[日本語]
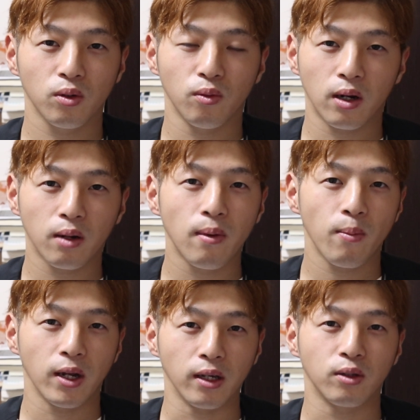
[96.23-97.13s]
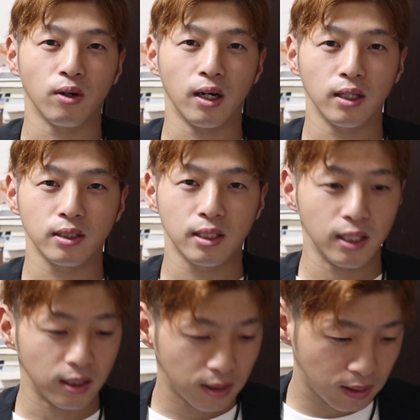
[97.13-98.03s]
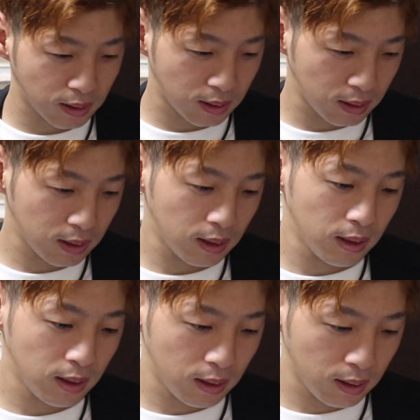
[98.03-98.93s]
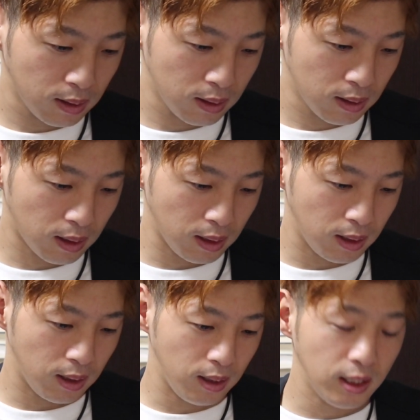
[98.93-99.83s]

わがままな人が好きですはい